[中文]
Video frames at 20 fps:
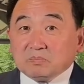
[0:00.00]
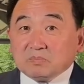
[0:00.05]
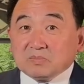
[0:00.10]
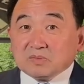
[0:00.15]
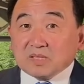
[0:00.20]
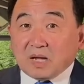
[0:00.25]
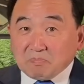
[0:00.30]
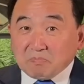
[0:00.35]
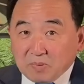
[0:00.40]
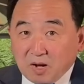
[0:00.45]

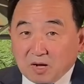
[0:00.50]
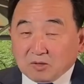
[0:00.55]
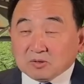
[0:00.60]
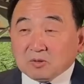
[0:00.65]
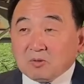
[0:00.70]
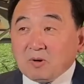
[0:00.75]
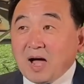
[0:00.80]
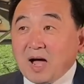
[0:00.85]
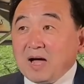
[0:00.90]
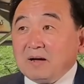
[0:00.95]
担保的
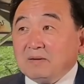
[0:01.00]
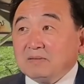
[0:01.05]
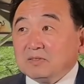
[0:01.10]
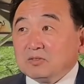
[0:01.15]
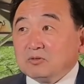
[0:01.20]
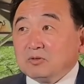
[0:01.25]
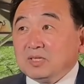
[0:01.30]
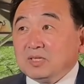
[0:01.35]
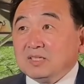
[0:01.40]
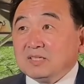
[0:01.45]
话，
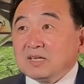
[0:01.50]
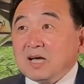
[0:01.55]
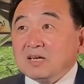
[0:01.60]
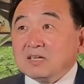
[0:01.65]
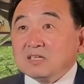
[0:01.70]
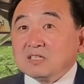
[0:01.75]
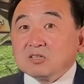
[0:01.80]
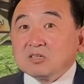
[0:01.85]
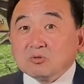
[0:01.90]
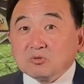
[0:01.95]
所以他
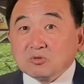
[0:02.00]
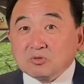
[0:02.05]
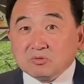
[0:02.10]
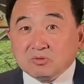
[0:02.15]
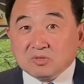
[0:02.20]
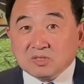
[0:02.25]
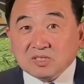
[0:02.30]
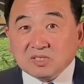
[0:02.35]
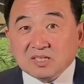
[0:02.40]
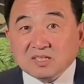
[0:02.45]
受
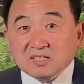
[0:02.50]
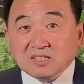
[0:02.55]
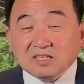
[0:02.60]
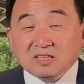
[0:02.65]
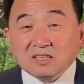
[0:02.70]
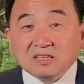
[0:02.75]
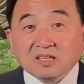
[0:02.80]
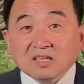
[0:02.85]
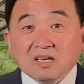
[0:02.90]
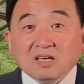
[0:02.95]
损失的
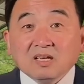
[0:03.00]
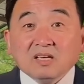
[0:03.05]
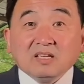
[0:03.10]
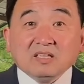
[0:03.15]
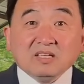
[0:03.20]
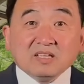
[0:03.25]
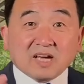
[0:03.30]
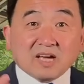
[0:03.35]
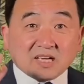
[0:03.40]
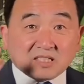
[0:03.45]
人。
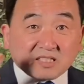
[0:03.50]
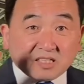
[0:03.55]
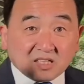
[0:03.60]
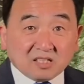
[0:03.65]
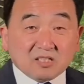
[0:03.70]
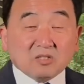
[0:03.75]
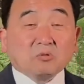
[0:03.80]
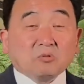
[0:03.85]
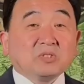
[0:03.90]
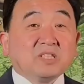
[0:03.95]
应该是
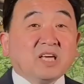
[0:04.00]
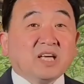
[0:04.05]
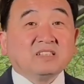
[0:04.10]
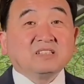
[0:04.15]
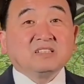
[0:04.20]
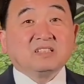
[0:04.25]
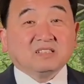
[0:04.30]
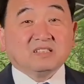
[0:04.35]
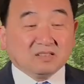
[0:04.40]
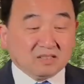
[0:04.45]
很有钱
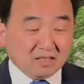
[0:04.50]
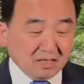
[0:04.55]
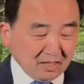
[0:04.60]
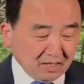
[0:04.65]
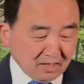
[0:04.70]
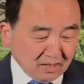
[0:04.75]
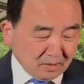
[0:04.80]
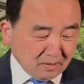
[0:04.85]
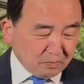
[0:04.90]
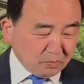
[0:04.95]
的人，
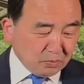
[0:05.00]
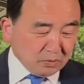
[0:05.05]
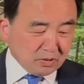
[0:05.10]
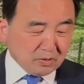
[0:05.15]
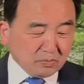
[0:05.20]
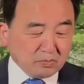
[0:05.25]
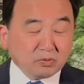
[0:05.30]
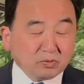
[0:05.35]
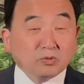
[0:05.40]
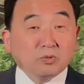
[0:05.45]
而不是
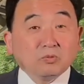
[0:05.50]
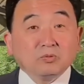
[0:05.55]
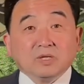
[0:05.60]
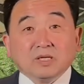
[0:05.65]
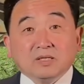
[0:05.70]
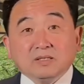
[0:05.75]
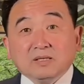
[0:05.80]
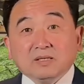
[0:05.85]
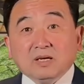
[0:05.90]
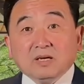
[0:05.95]
普通人。
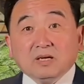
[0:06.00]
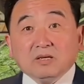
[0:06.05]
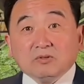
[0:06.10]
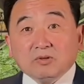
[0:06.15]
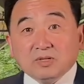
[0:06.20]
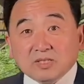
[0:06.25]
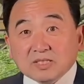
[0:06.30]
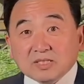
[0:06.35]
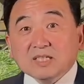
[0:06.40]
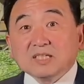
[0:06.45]

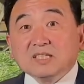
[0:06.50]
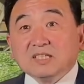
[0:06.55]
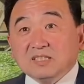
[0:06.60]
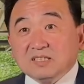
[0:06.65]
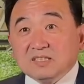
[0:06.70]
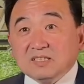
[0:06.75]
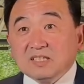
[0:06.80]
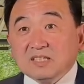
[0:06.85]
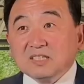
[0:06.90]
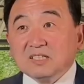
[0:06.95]
所以这个
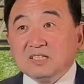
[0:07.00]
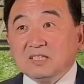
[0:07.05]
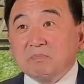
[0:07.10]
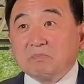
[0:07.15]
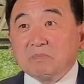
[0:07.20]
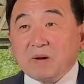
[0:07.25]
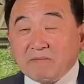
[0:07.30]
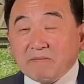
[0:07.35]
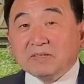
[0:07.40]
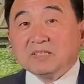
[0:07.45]
这个
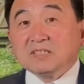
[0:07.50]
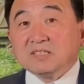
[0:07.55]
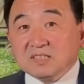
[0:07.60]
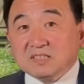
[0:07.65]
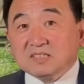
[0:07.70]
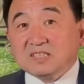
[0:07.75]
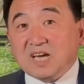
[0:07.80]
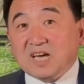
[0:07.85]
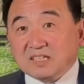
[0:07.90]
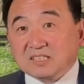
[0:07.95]
巴菲特
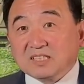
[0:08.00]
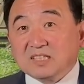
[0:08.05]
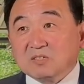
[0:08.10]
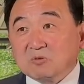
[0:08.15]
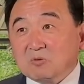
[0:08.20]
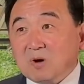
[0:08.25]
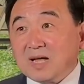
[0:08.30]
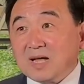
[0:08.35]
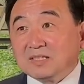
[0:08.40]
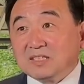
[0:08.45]
讲这个
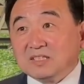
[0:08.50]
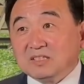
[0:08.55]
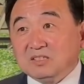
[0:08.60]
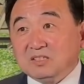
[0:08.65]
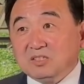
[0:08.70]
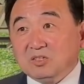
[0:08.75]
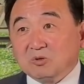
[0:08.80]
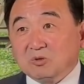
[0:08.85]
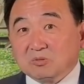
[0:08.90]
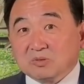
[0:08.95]
话呢，
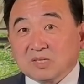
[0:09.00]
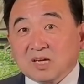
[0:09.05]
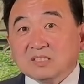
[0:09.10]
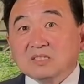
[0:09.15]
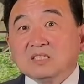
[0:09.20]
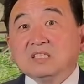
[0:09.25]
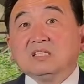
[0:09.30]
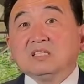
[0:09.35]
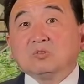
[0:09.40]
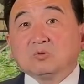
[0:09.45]
有他
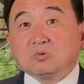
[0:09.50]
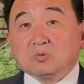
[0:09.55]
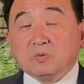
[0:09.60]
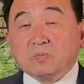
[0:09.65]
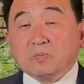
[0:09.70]
基础。